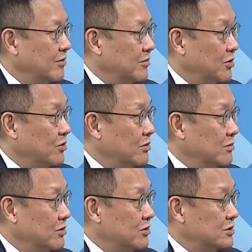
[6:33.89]
美国，
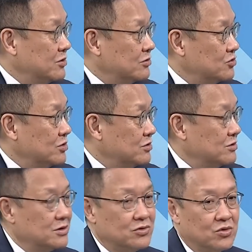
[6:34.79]
美国这种做这
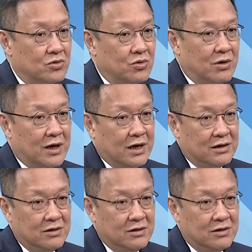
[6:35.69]
种事做多了，